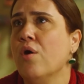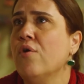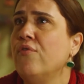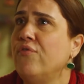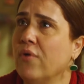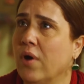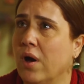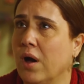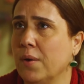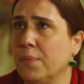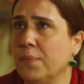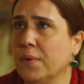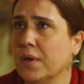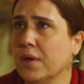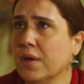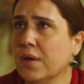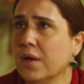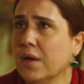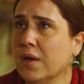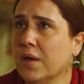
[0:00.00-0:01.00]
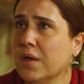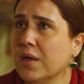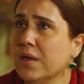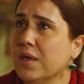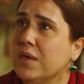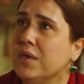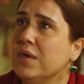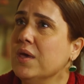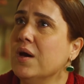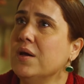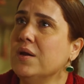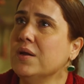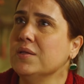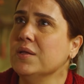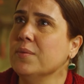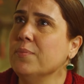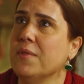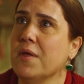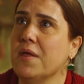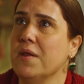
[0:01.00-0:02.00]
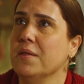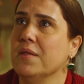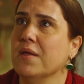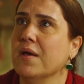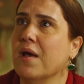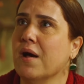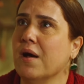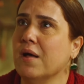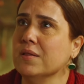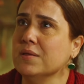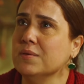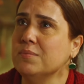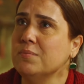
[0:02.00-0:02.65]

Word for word: أوف اسكت بقى أنا واقعة بين نارين يا